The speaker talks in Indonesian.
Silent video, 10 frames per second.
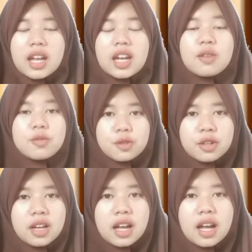
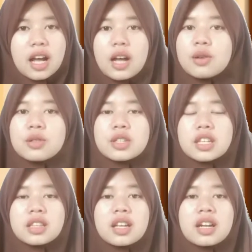Namun, arus
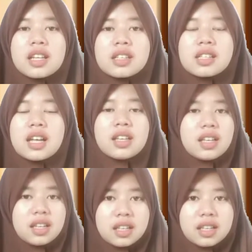internet saat
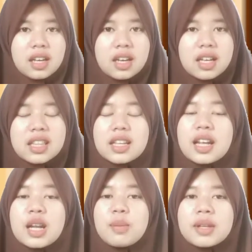ini
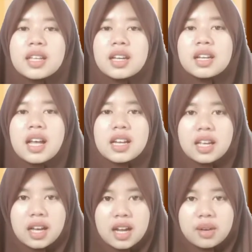tidak dapat
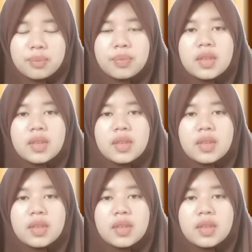dikendalikan.